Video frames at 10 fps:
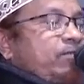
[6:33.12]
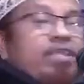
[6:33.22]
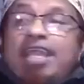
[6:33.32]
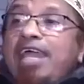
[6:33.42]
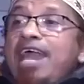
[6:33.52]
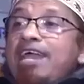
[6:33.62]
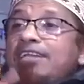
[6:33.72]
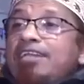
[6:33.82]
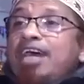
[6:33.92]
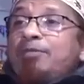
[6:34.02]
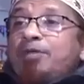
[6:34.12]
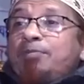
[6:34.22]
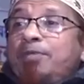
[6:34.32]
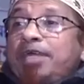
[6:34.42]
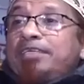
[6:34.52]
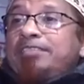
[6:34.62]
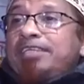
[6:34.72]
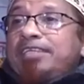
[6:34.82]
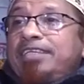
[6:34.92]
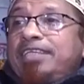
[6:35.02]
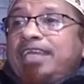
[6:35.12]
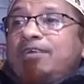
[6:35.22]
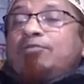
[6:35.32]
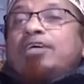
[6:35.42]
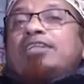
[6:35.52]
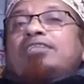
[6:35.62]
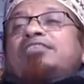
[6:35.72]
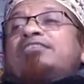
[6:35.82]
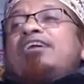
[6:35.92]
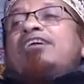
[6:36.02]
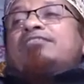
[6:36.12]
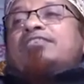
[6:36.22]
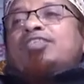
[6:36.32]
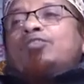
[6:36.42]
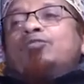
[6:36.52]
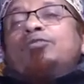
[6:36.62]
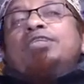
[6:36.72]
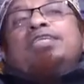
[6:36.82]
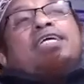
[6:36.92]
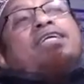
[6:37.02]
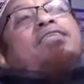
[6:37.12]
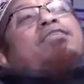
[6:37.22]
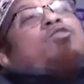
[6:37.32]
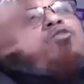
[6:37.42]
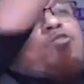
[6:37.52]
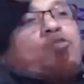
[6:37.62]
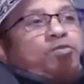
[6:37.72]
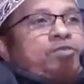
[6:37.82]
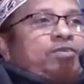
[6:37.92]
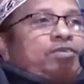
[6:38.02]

উনি এক লাফে বাড়িতে গিয়ে ওনার শার্টটা শুধু নিয়ে দৌড়